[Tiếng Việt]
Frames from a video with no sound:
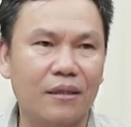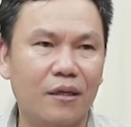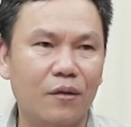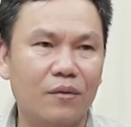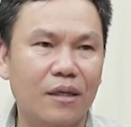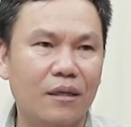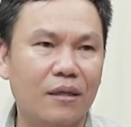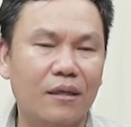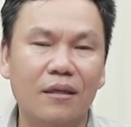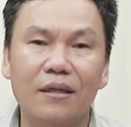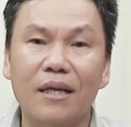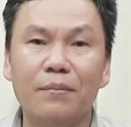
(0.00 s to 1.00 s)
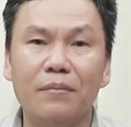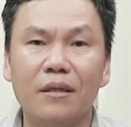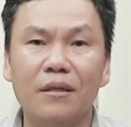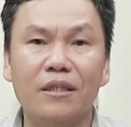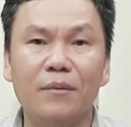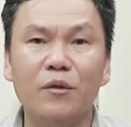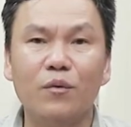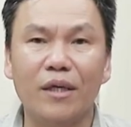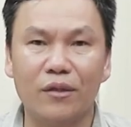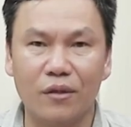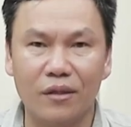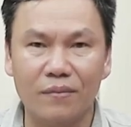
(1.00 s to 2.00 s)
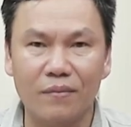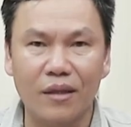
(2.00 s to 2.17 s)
thì ông đã hơn năm hơn chín mươi tuổi rồi,